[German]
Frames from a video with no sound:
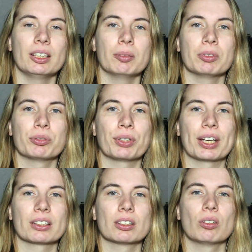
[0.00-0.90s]

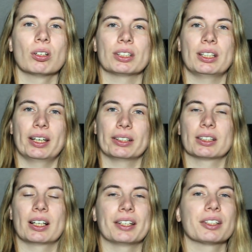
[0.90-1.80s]
Nebeneffekt noch, ihr
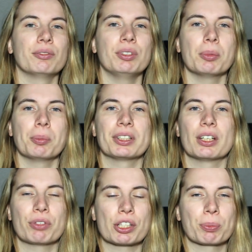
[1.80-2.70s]
lernt gleich, wie man mit
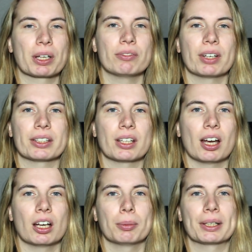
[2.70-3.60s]
einer Festbrennweite
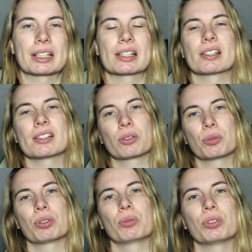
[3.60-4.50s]
arbeitet. Das ist
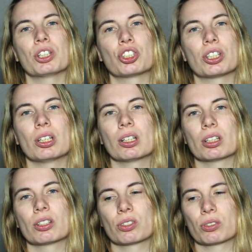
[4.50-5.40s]
natürlich ein
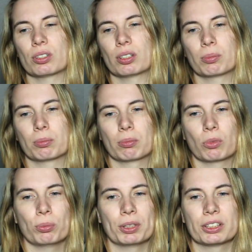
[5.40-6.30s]
Unterschied zu so einem
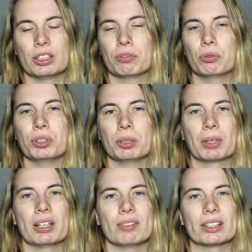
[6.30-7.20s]
Objektiv, wo ich die
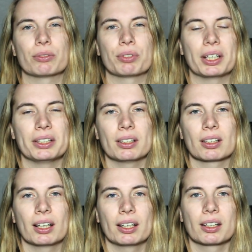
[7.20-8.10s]
Brennweite
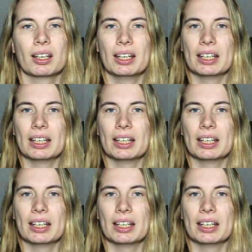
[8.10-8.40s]
verändern kann.